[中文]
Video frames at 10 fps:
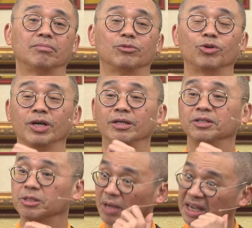所以
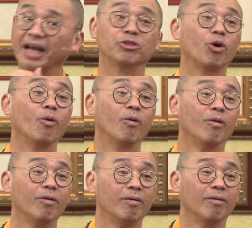是不是很感动？
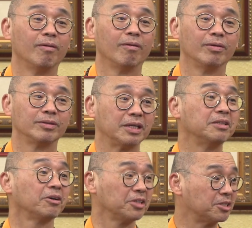听
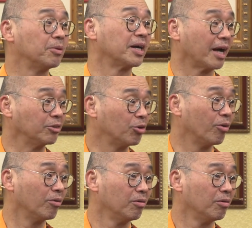到这里是不是很感动？